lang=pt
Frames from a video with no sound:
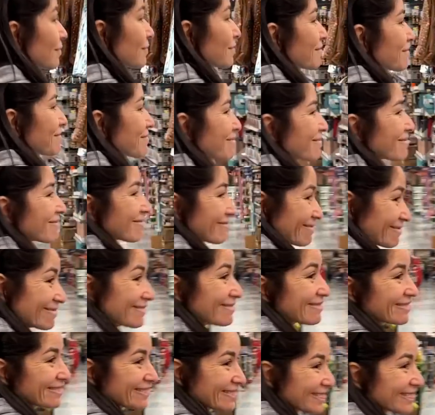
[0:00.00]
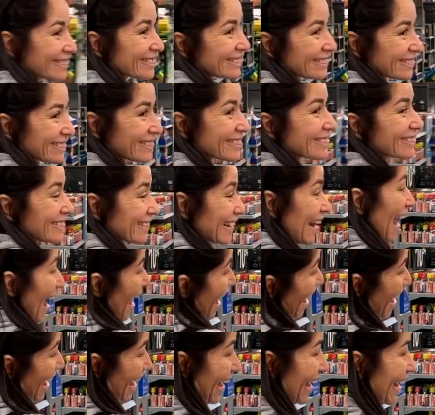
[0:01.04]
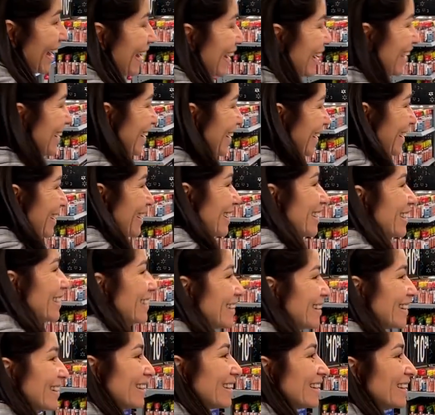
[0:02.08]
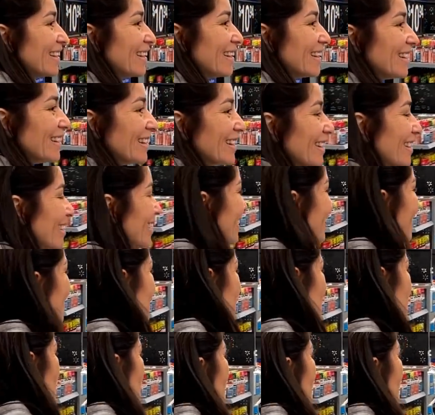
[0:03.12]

né, Cláudia? Como você disse. Então todos os presentes são coisas de comer.